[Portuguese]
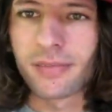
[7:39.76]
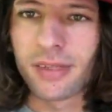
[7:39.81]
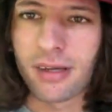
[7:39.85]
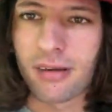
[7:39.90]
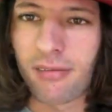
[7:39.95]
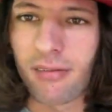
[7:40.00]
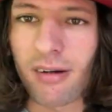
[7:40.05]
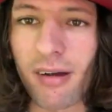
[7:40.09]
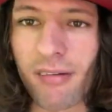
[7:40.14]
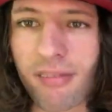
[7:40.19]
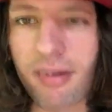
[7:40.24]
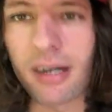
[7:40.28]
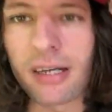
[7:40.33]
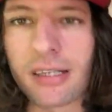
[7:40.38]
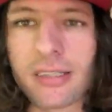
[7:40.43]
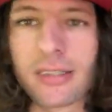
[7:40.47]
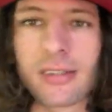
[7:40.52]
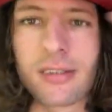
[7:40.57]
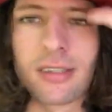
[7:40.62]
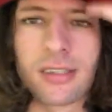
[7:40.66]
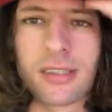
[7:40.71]
Não vai ficar
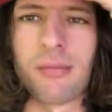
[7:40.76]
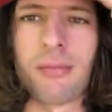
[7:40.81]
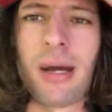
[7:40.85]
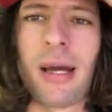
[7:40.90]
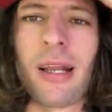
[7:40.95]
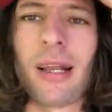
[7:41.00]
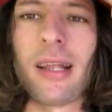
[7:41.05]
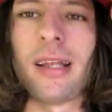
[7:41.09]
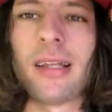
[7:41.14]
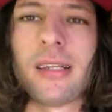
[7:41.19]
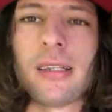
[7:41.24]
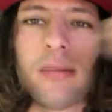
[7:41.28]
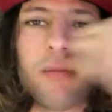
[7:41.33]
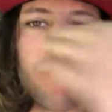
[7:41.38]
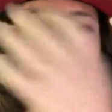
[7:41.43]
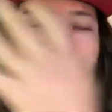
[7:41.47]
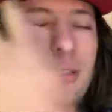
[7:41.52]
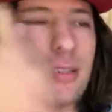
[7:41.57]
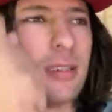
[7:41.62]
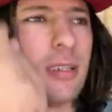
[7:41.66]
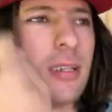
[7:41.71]
das coisas mais lindas do
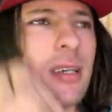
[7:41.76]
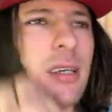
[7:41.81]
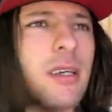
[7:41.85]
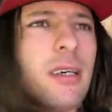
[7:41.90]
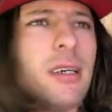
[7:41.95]
mundo.